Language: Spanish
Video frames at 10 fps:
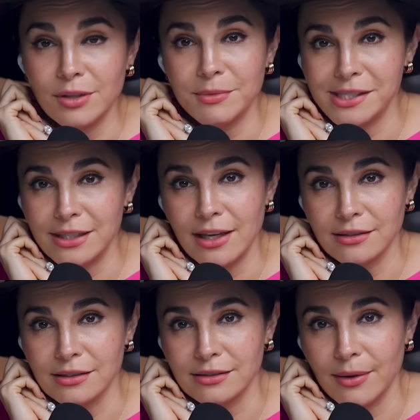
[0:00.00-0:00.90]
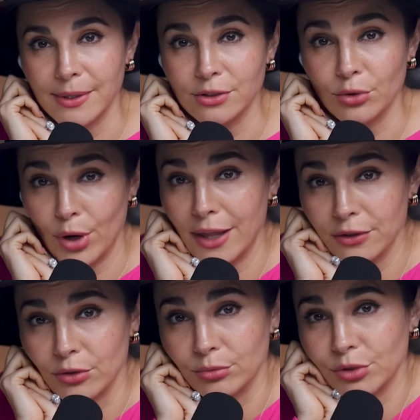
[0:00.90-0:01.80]
de mis tías estaban
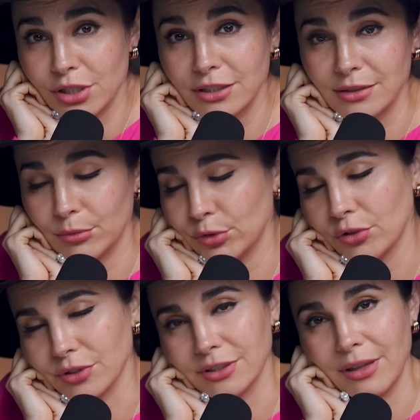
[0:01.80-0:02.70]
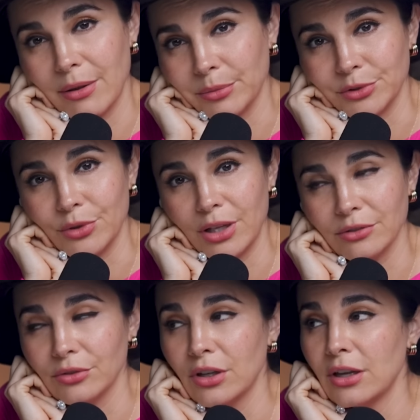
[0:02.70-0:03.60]
llorando muchísimo, todos estábamos
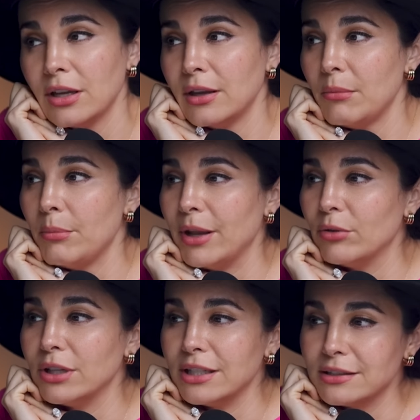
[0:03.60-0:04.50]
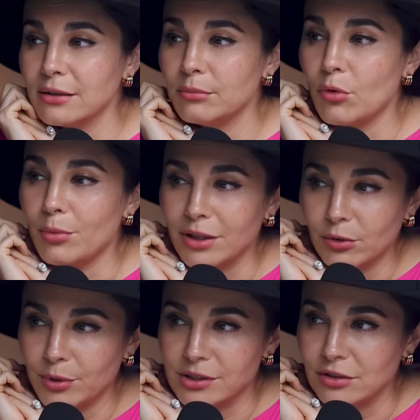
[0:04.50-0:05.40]
llorando. Pero en ese
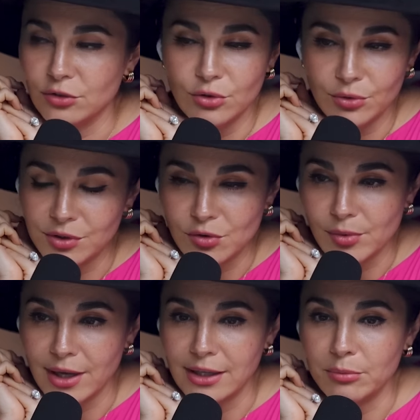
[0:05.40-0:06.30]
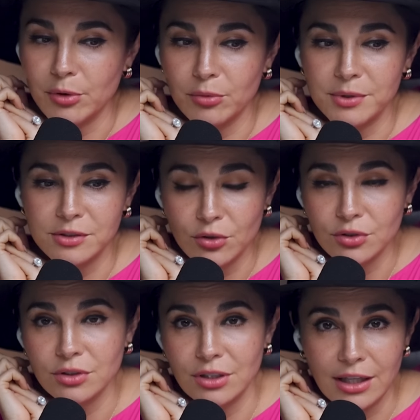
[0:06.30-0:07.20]
momento preciso yo no estuve ahí, pero mis
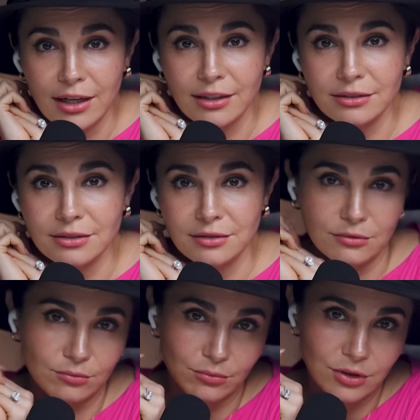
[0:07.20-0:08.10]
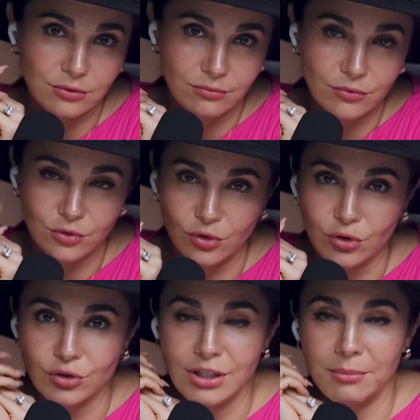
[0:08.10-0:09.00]
dos tías, son
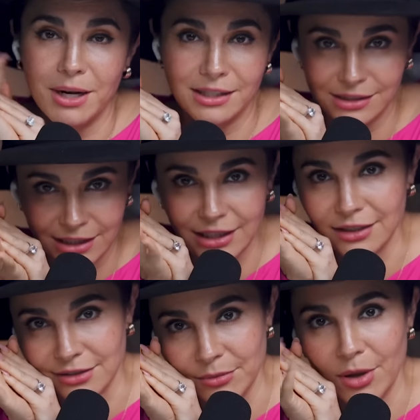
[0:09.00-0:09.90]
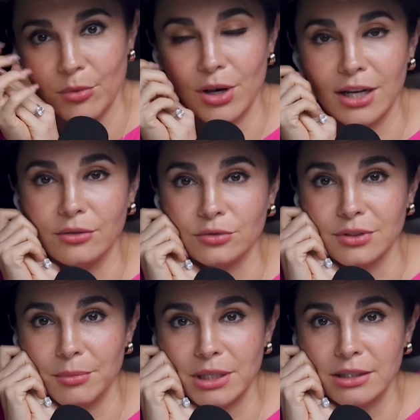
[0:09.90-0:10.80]
dos hermanas hijas de mi abuela
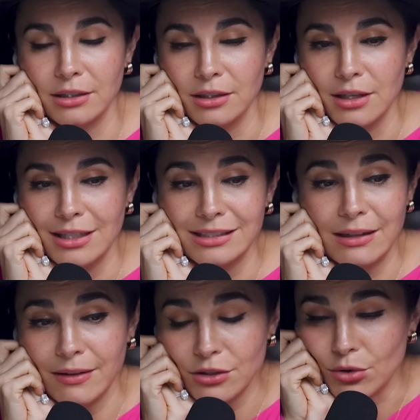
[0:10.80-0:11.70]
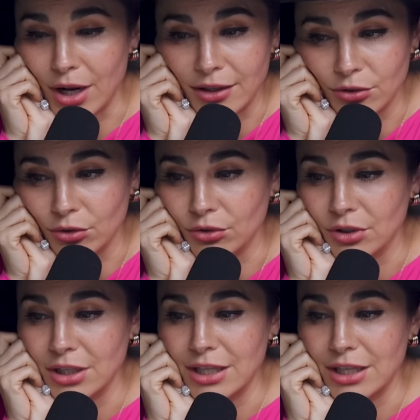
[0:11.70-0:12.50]
justamente, estaban llorando